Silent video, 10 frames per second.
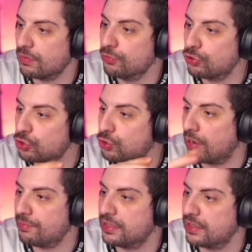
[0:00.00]
Bütün
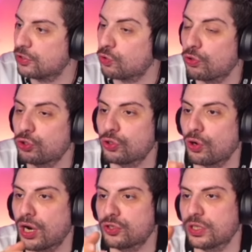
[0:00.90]
soruları bitirdik çok şükür.
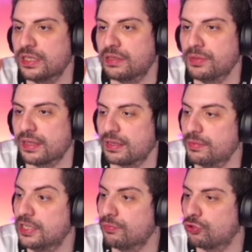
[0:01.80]
Ondan sonra gittim
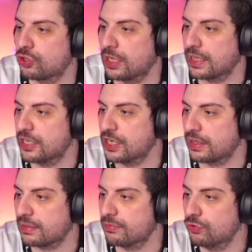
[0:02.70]
yattım. İki buçuk saat geç yattım.